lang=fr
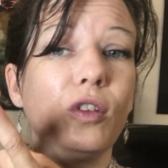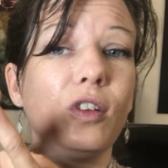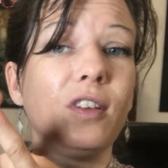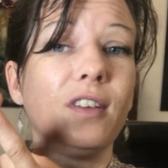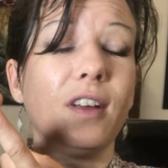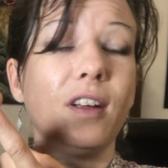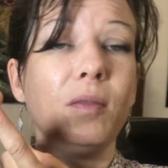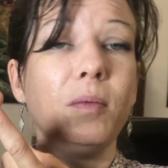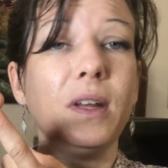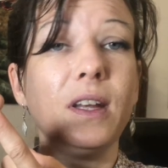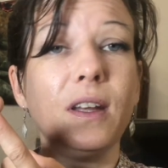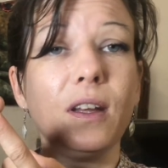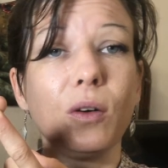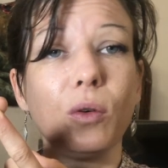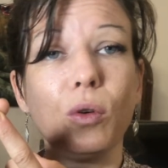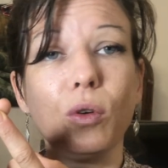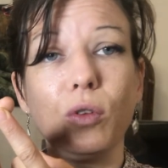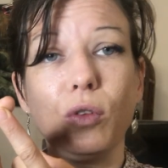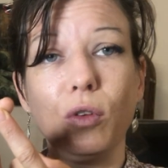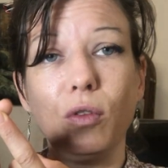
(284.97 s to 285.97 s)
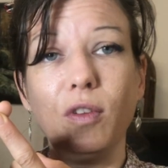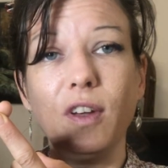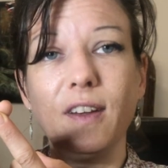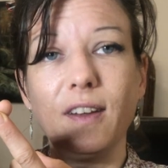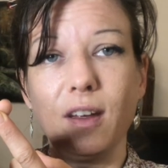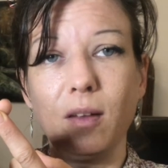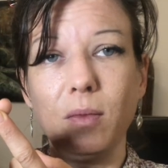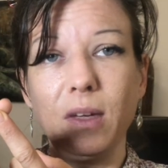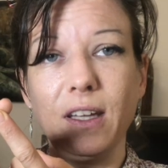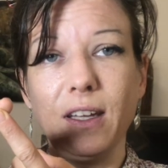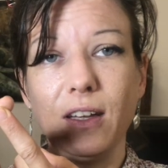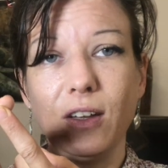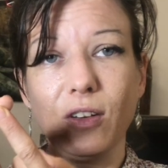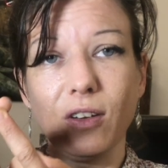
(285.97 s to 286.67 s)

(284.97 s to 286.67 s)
de sels minéraux, de vitamines et